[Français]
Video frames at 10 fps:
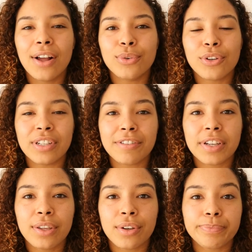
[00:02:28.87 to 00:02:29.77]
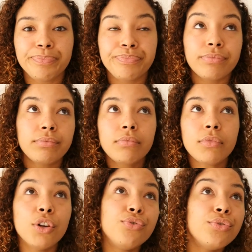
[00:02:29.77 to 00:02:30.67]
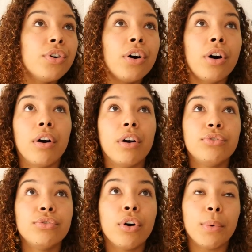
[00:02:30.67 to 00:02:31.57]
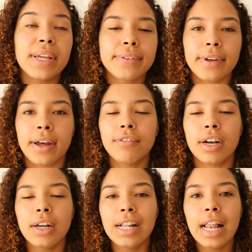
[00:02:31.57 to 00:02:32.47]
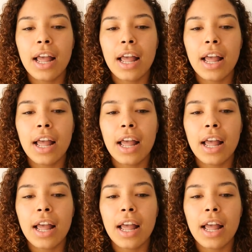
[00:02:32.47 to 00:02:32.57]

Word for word: donc en Afrique du nord, euh, du nord-ouest, hein, voilà.